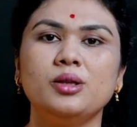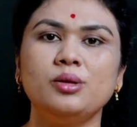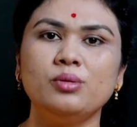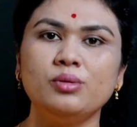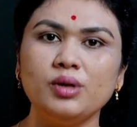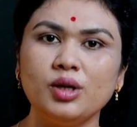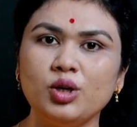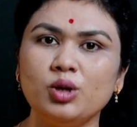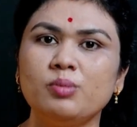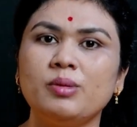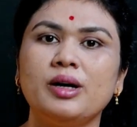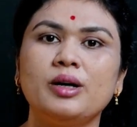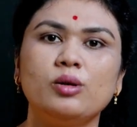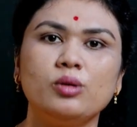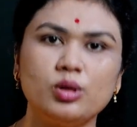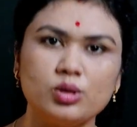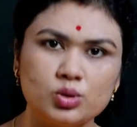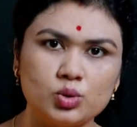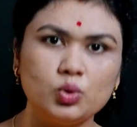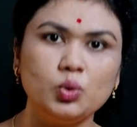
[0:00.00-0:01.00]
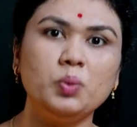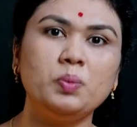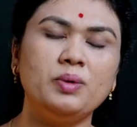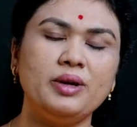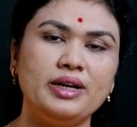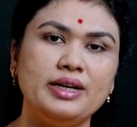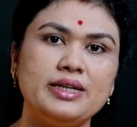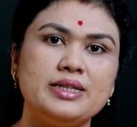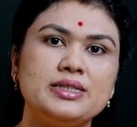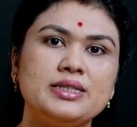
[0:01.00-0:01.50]
कहती हूँ कि टोमेटो का सूप
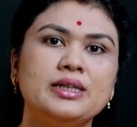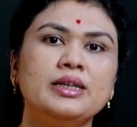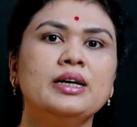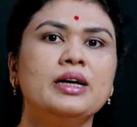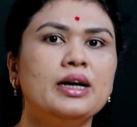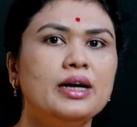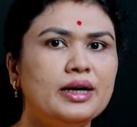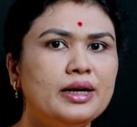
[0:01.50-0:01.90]
ले लीजिए